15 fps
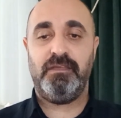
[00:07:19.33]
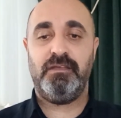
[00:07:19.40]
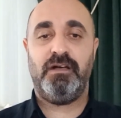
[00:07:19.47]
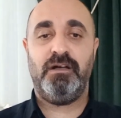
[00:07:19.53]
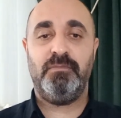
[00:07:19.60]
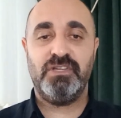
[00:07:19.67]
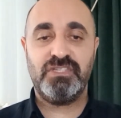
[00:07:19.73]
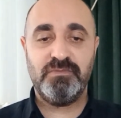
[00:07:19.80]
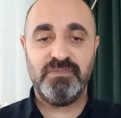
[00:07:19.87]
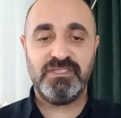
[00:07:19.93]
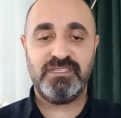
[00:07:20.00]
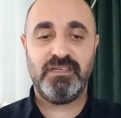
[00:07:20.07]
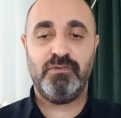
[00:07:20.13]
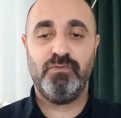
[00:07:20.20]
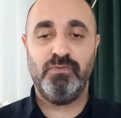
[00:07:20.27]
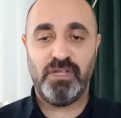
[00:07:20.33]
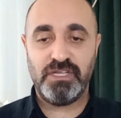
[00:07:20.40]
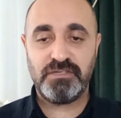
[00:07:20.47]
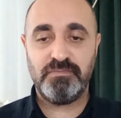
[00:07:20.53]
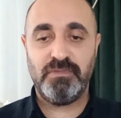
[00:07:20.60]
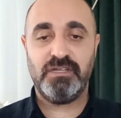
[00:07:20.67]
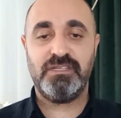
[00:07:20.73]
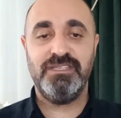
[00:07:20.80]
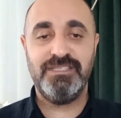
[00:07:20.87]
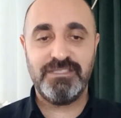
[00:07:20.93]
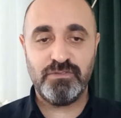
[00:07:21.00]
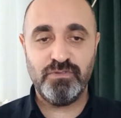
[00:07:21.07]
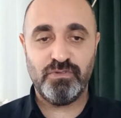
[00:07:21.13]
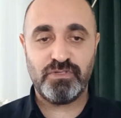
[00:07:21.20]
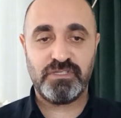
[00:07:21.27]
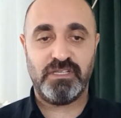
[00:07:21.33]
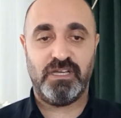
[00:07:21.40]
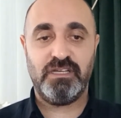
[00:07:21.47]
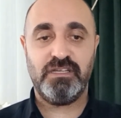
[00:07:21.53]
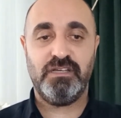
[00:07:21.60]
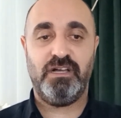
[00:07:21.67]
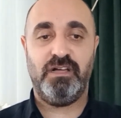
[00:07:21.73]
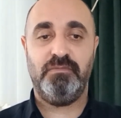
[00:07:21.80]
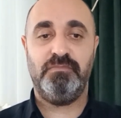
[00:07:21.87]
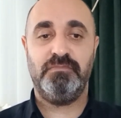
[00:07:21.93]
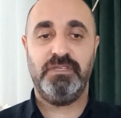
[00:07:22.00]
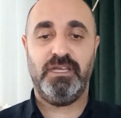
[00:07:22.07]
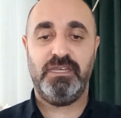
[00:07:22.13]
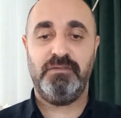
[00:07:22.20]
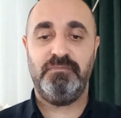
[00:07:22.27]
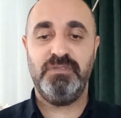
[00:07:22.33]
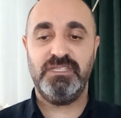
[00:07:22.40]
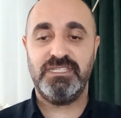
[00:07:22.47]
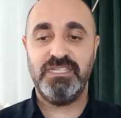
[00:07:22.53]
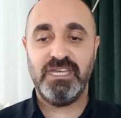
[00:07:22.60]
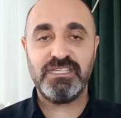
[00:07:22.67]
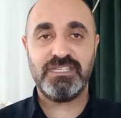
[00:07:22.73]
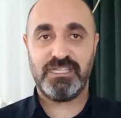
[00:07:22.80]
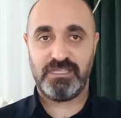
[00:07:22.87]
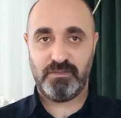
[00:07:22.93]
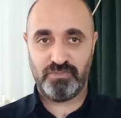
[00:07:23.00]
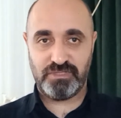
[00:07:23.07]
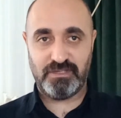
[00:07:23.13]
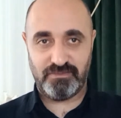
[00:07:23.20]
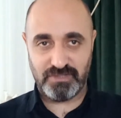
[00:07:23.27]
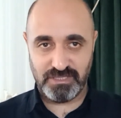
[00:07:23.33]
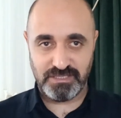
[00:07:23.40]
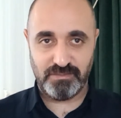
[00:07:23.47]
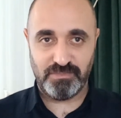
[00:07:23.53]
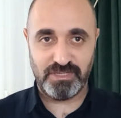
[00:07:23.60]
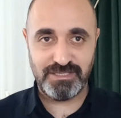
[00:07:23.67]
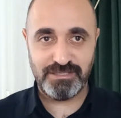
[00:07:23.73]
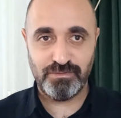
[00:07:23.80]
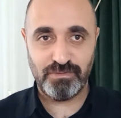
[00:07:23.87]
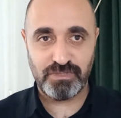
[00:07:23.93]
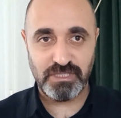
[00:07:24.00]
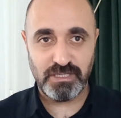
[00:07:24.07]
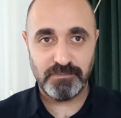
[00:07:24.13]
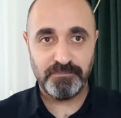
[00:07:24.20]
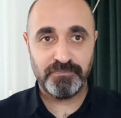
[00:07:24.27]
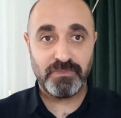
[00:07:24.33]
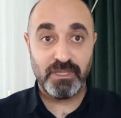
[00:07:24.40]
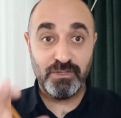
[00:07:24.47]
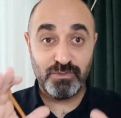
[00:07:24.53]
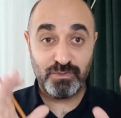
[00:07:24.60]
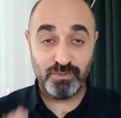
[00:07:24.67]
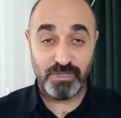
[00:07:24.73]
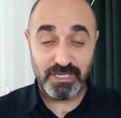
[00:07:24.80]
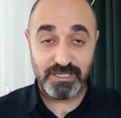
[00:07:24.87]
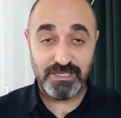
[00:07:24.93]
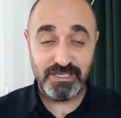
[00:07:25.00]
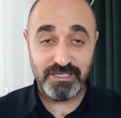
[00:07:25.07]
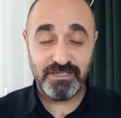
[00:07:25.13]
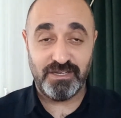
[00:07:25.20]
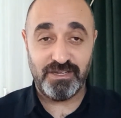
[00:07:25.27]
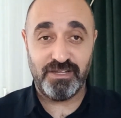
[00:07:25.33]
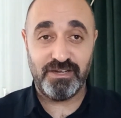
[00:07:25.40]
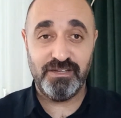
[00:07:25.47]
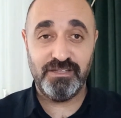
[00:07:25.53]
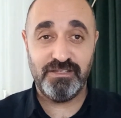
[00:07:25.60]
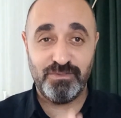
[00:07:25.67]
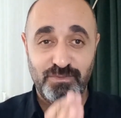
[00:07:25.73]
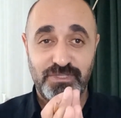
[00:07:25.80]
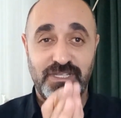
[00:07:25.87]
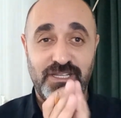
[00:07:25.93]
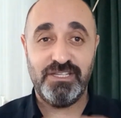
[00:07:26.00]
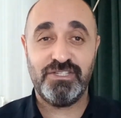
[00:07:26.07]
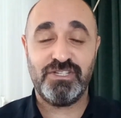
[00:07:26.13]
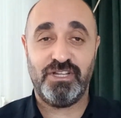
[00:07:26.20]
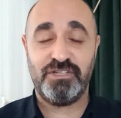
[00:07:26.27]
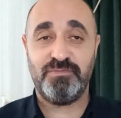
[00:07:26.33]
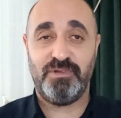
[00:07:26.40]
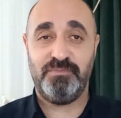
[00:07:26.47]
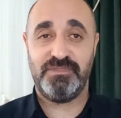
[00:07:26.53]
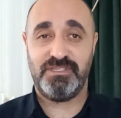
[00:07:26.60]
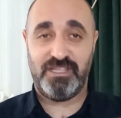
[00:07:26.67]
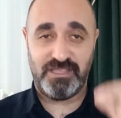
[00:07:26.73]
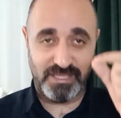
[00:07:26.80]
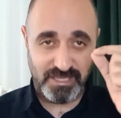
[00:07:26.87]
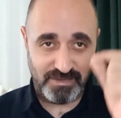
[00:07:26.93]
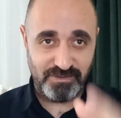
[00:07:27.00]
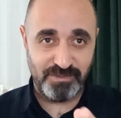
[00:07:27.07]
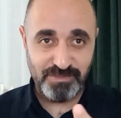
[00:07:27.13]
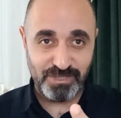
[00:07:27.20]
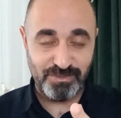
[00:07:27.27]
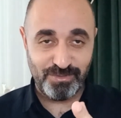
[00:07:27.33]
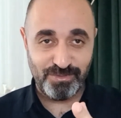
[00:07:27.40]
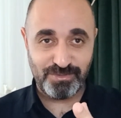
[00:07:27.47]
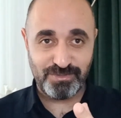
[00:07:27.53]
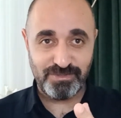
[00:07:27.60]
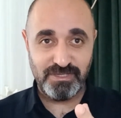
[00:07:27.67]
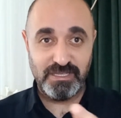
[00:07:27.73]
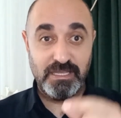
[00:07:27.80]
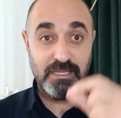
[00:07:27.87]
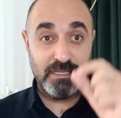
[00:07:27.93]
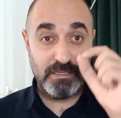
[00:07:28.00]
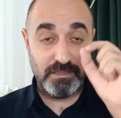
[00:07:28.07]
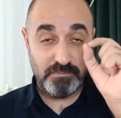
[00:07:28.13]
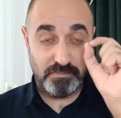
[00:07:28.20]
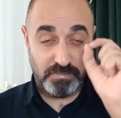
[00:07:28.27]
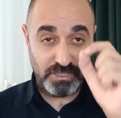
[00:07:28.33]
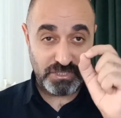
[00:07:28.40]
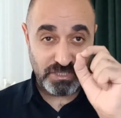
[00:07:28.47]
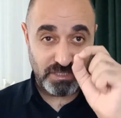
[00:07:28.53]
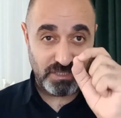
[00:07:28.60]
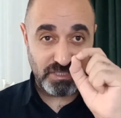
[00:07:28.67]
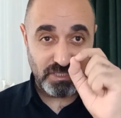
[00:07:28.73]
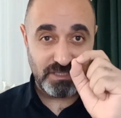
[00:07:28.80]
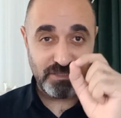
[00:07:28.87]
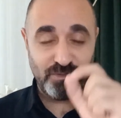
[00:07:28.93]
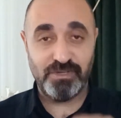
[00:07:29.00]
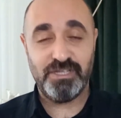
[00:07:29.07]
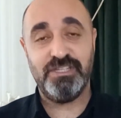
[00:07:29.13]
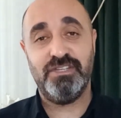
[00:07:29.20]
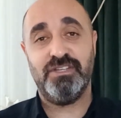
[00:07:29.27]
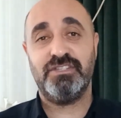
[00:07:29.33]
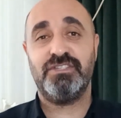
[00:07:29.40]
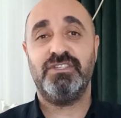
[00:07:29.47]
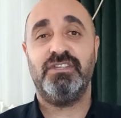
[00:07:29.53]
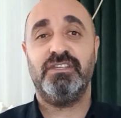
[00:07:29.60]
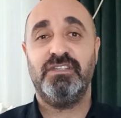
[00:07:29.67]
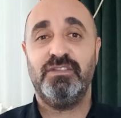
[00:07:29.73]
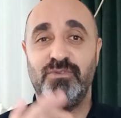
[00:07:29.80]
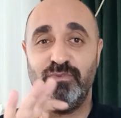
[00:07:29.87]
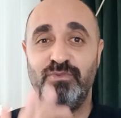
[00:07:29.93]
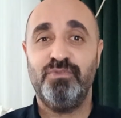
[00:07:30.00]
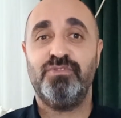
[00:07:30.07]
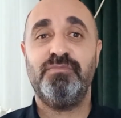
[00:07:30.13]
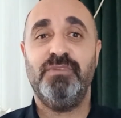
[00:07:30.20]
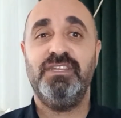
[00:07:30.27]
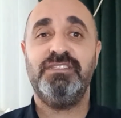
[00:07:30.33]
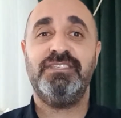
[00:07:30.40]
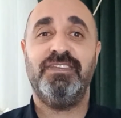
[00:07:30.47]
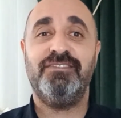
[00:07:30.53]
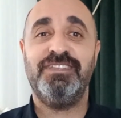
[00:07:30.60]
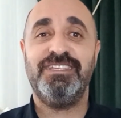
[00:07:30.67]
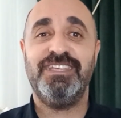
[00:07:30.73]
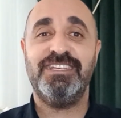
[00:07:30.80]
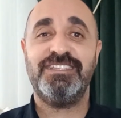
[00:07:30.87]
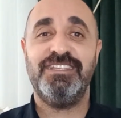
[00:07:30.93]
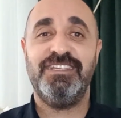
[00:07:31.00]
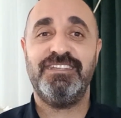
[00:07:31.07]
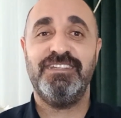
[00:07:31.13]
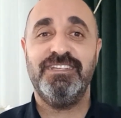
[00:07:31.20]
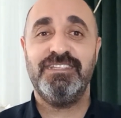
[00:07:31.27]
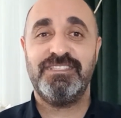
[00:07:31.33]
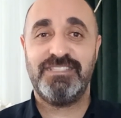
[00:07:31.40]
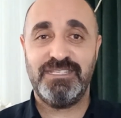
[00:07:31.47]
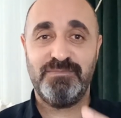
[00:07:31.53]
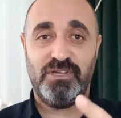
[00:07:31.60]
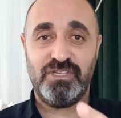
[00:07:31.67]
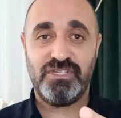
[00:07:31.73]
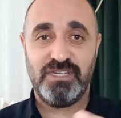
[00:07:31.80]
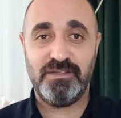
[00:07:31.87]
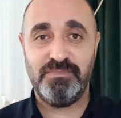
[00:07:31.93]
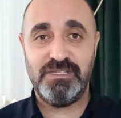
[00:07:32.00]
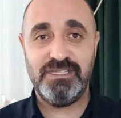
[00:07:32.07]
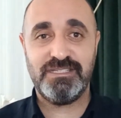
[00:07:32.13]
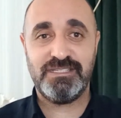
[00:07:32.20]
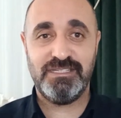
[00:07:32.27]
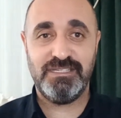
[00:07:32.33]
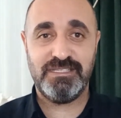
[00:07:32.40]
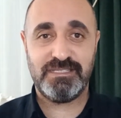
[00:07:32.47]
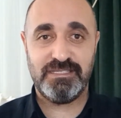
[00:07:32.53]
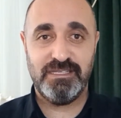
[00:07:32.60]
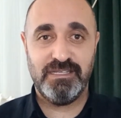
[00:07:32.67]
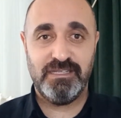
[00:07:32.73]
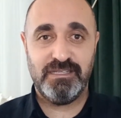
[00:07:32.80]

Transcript: amacımıza ulaşmak istiyorsak, yani biz gerçekten bu sınavı kazanmak istiyorsak sürekli kararlı, düzenli çalışmamıza devam ediyoruz. Başaracağınıza olan inancı unutmayın sevgili gençler. Siz başarabilirsiniz.